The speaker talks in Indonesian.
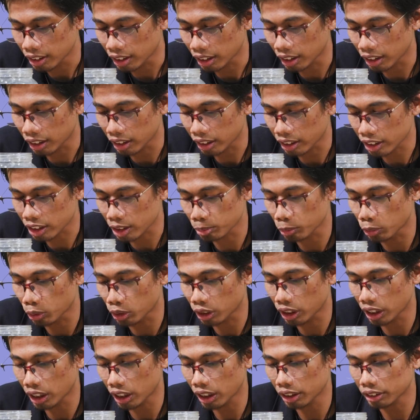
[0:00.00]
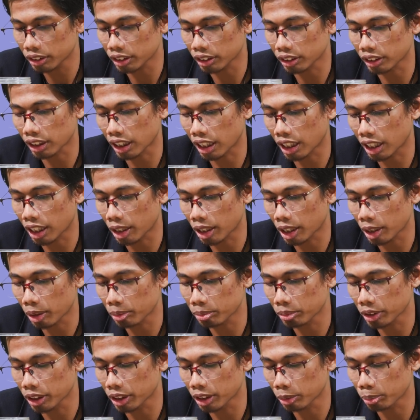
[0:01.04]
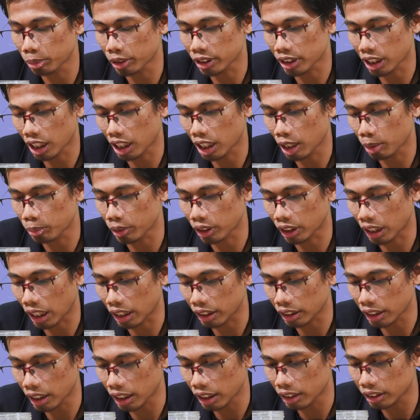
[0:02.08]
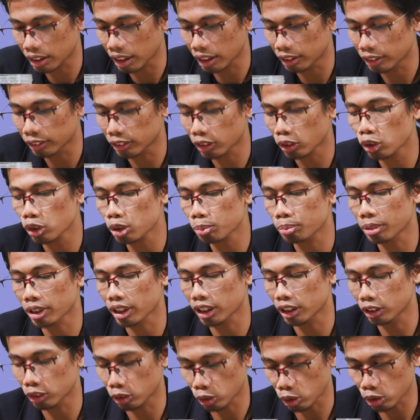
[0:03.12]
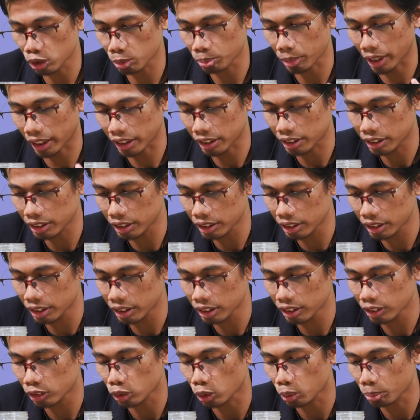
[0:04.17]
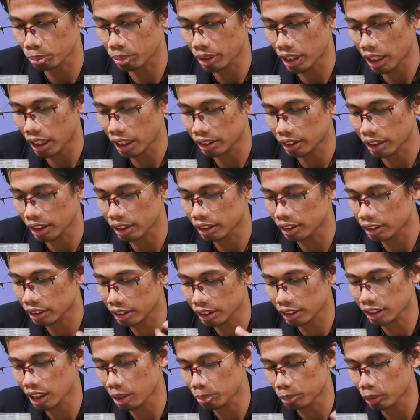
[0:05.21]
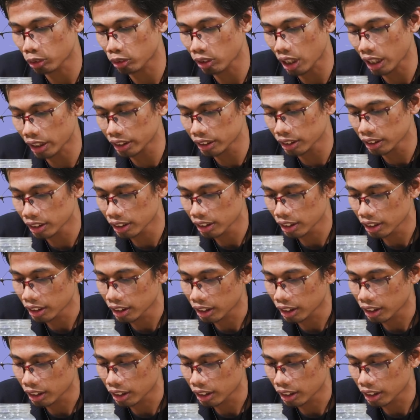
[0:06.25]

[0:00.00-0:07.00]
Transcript: Uh, semoga tetap uh, bisa berkarya dan terus berintrospeksi, toba dan tidak mengulangi